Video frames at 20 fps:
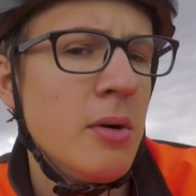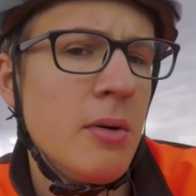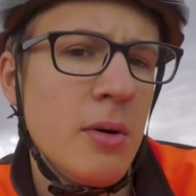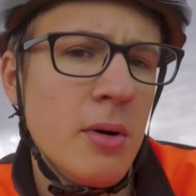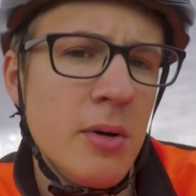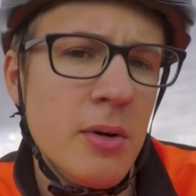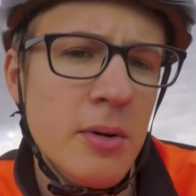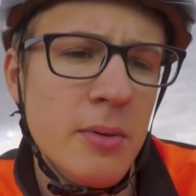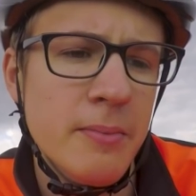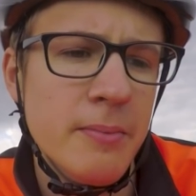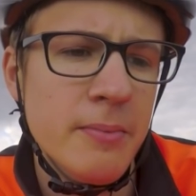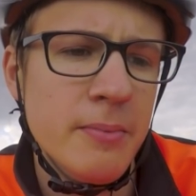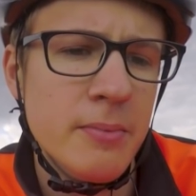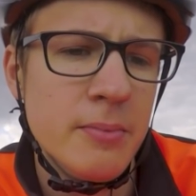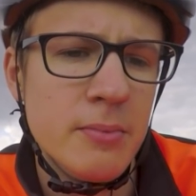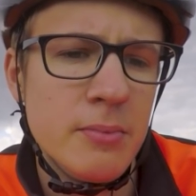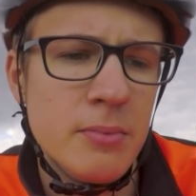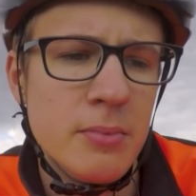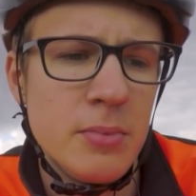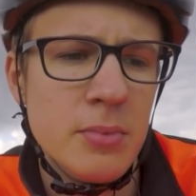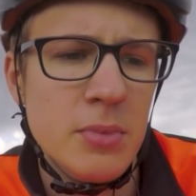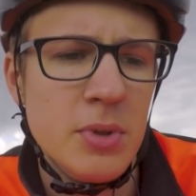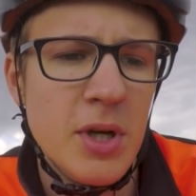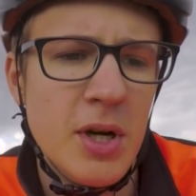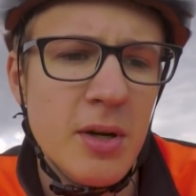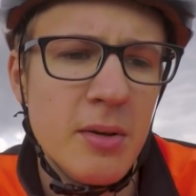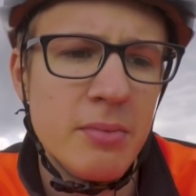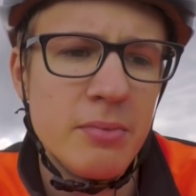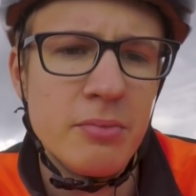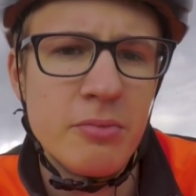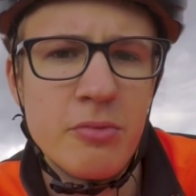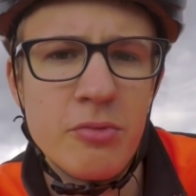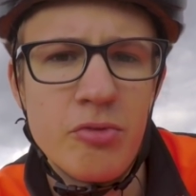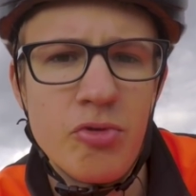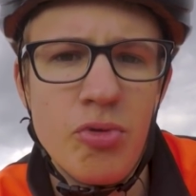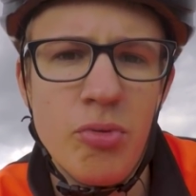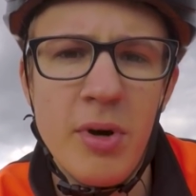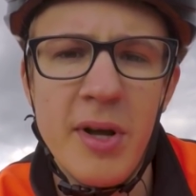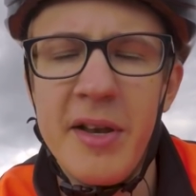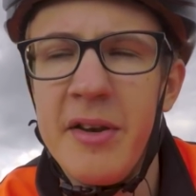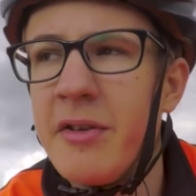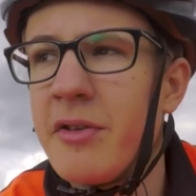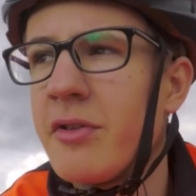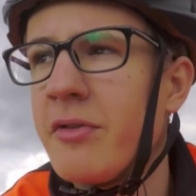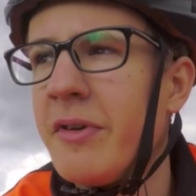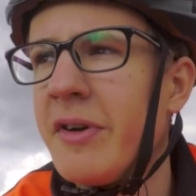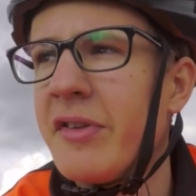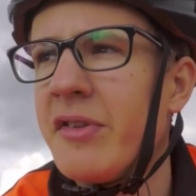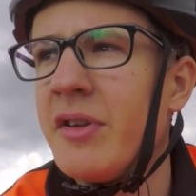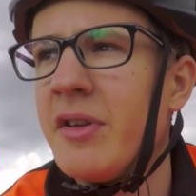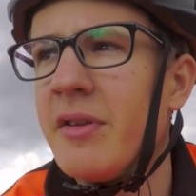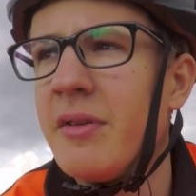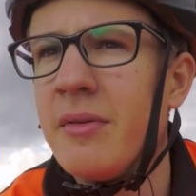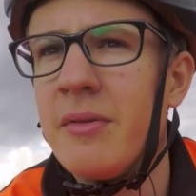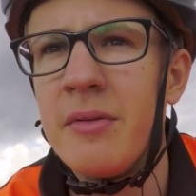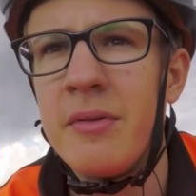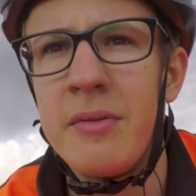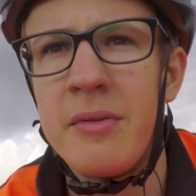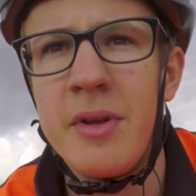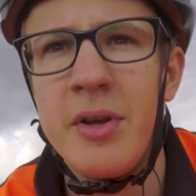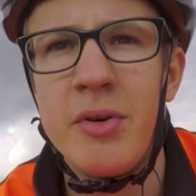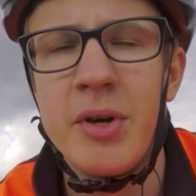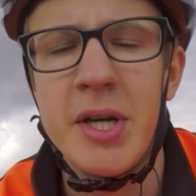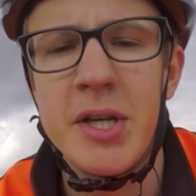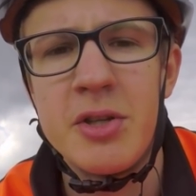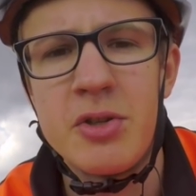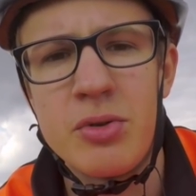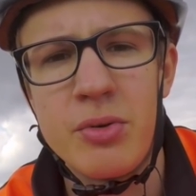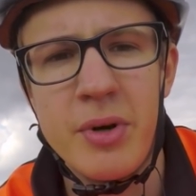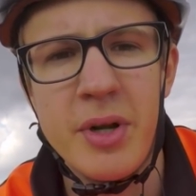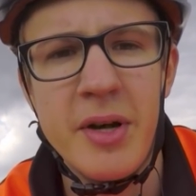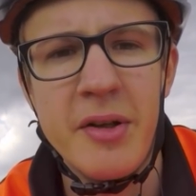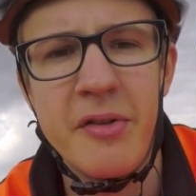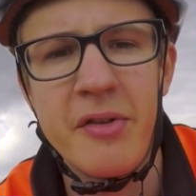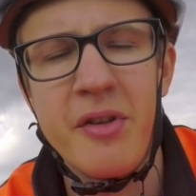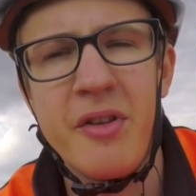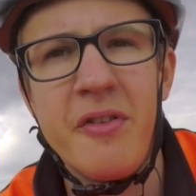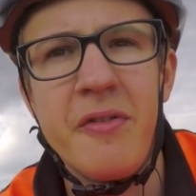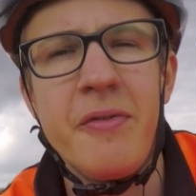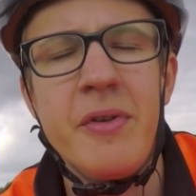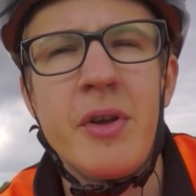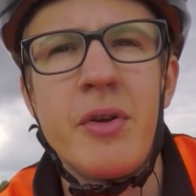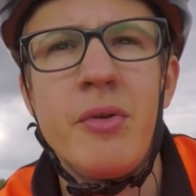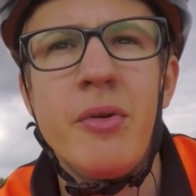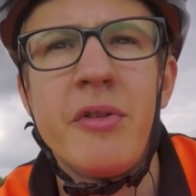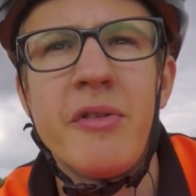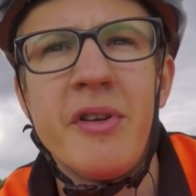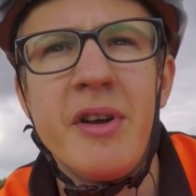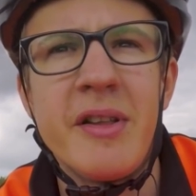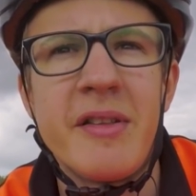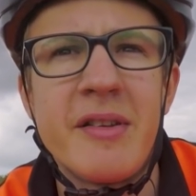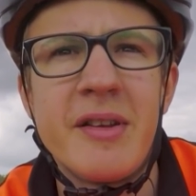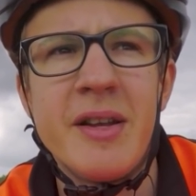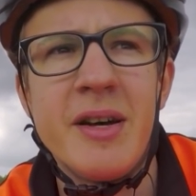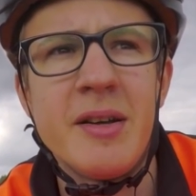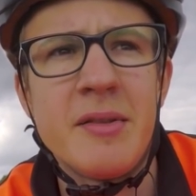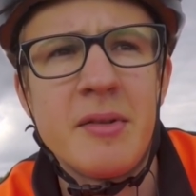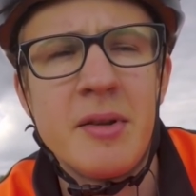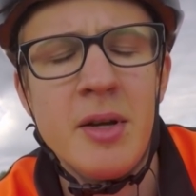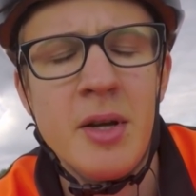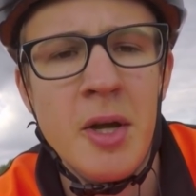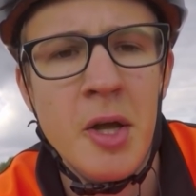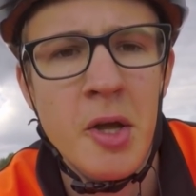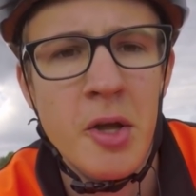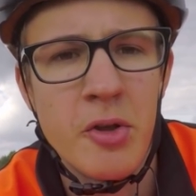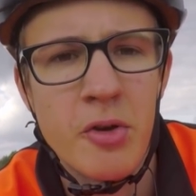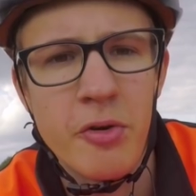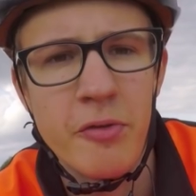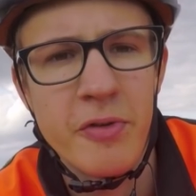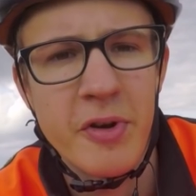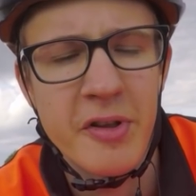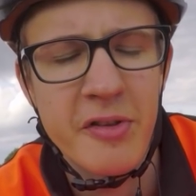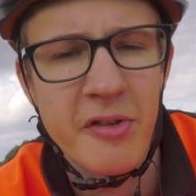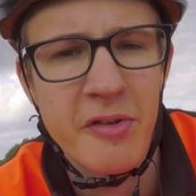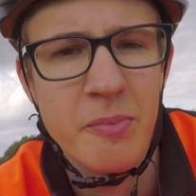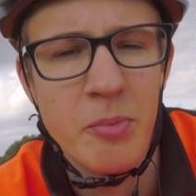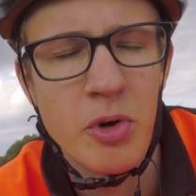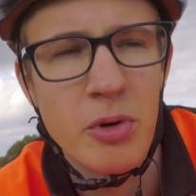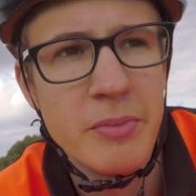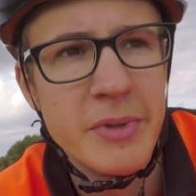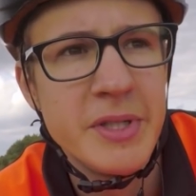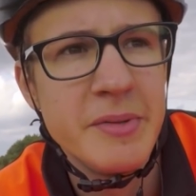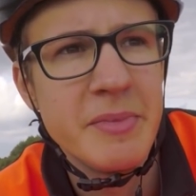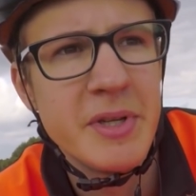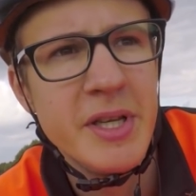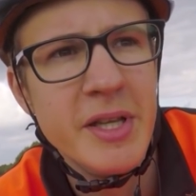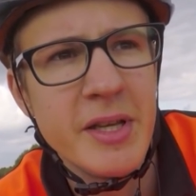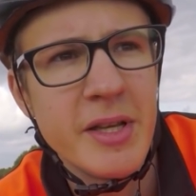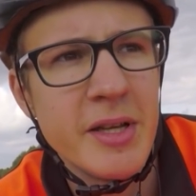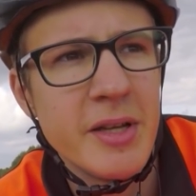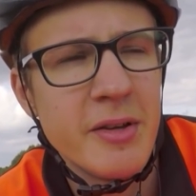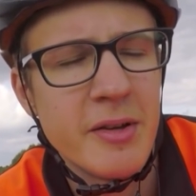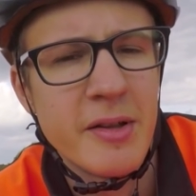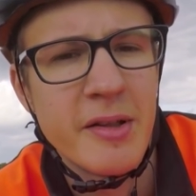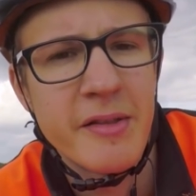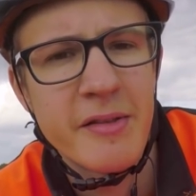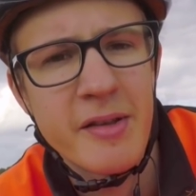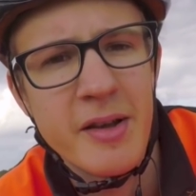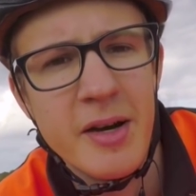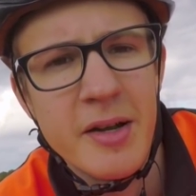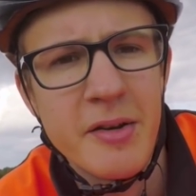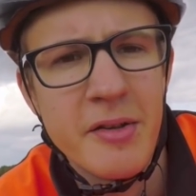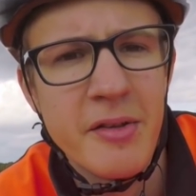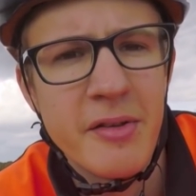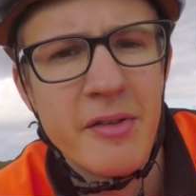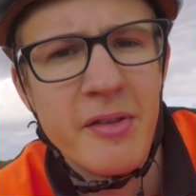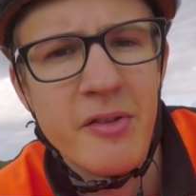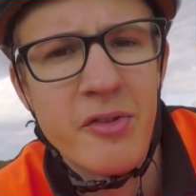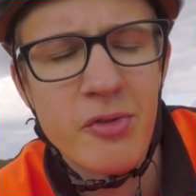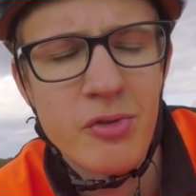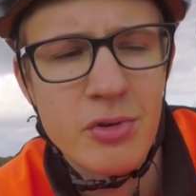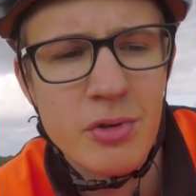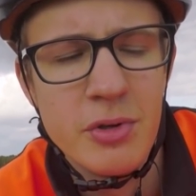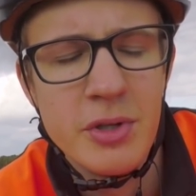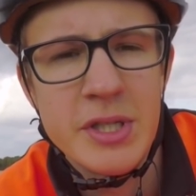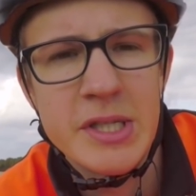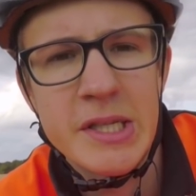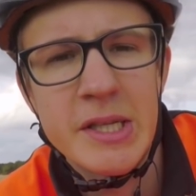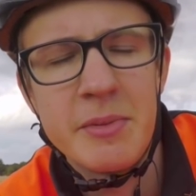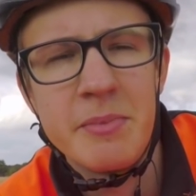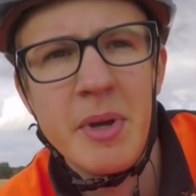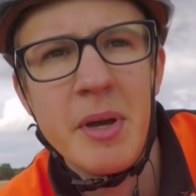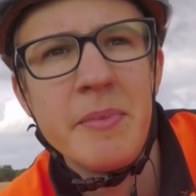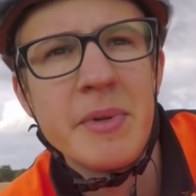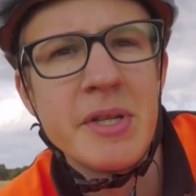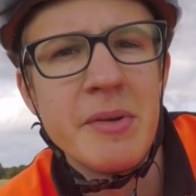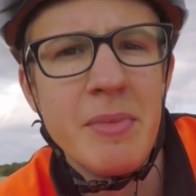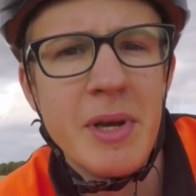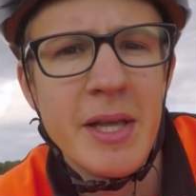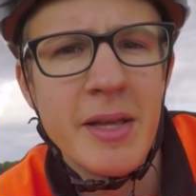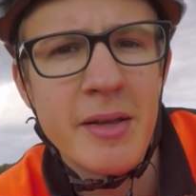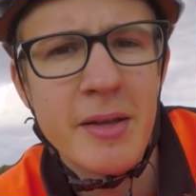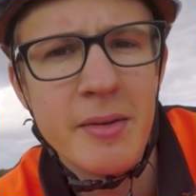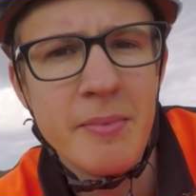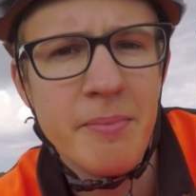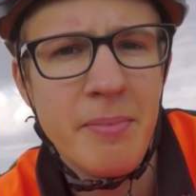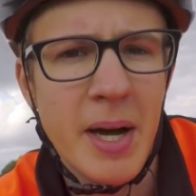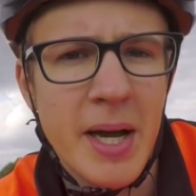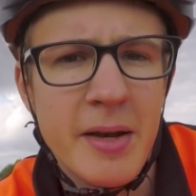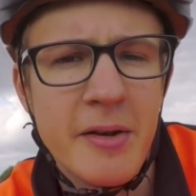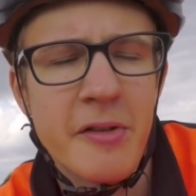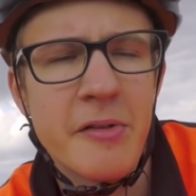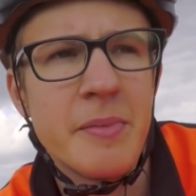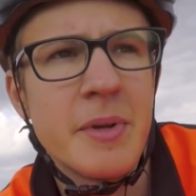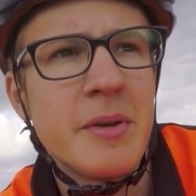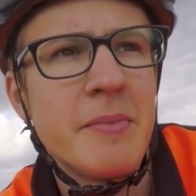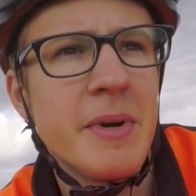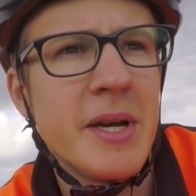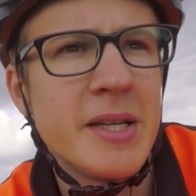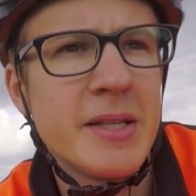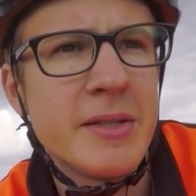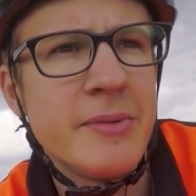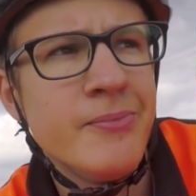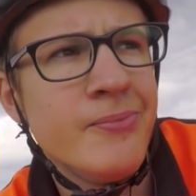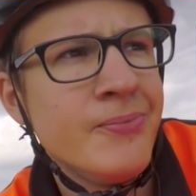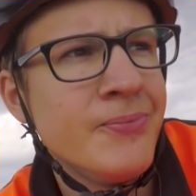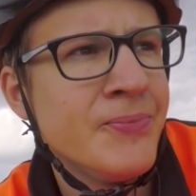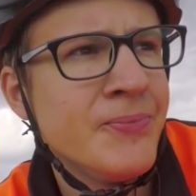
Ähm, ja, Tour endet quasi theoretisch oder ist, ist viel kürzer als gedacht. Ich hoffe, dass das morgen mit dem Knie geht. Jetzt gerade ist nicht so schön. Ich trete mehr mit dem linken Bein als mit dem rechten